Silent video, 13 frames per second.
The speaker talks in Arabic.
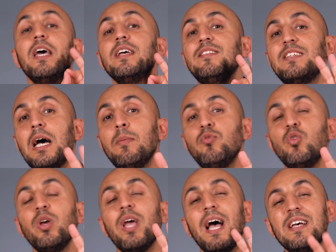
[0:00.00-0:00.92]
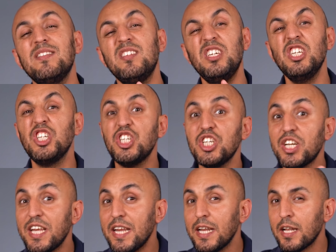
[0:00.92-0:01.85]
السامسونج اس
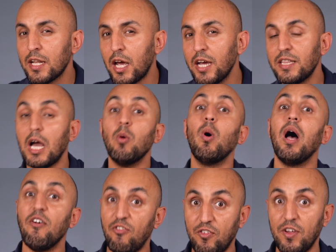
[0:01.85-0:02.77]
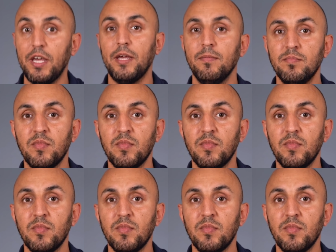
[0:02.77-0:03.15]
20 لايت او اف اي e.